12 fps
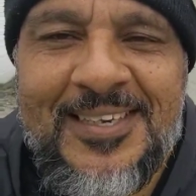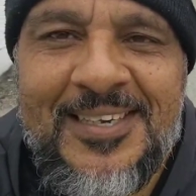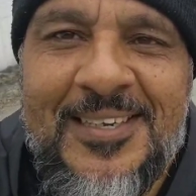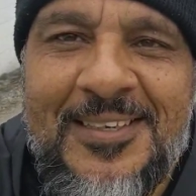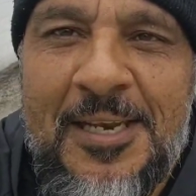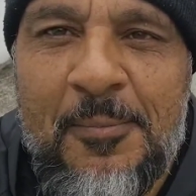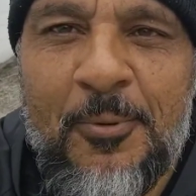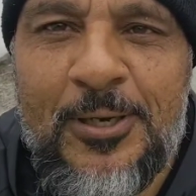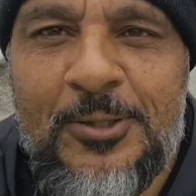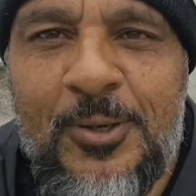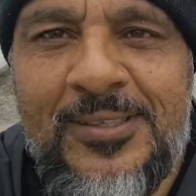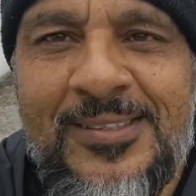Depois de
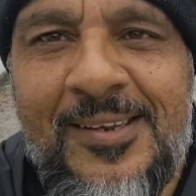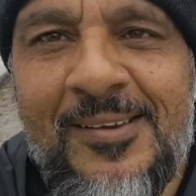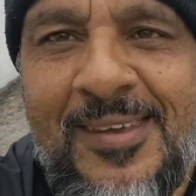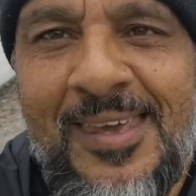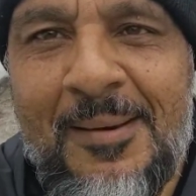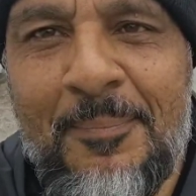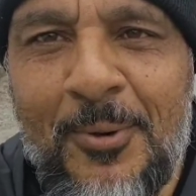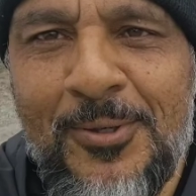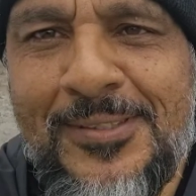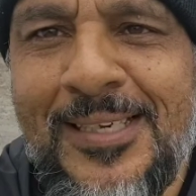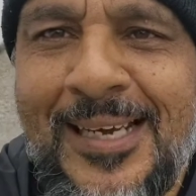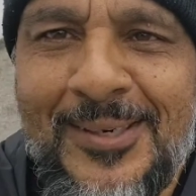dois anos aqui
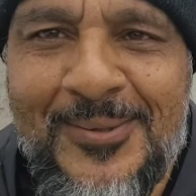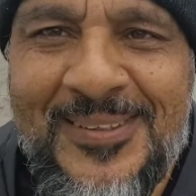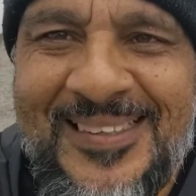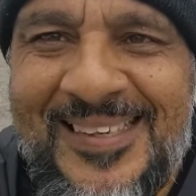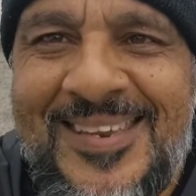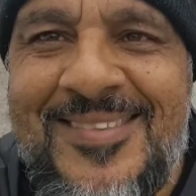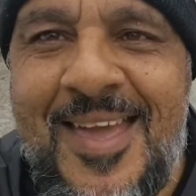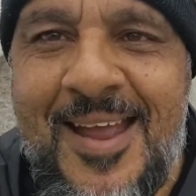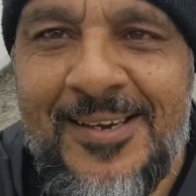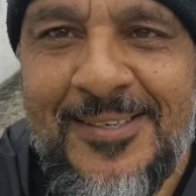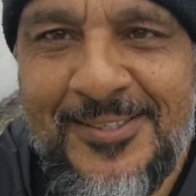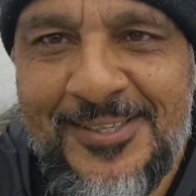repousando,
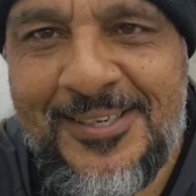inerte